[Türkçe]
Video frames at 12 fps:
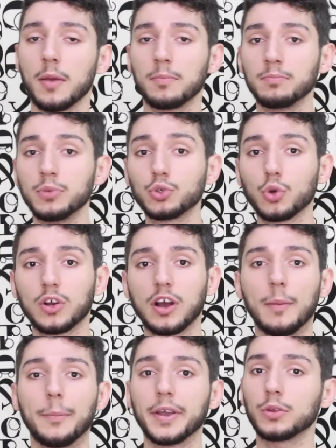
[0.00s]
birçok
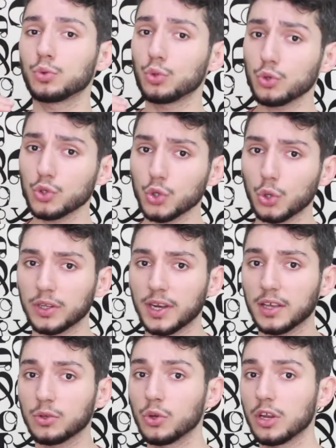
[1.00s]
kampanyayı Türkçe
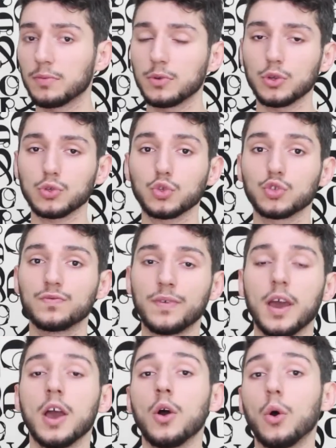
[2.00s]
olarak görebiliyorsunuz ve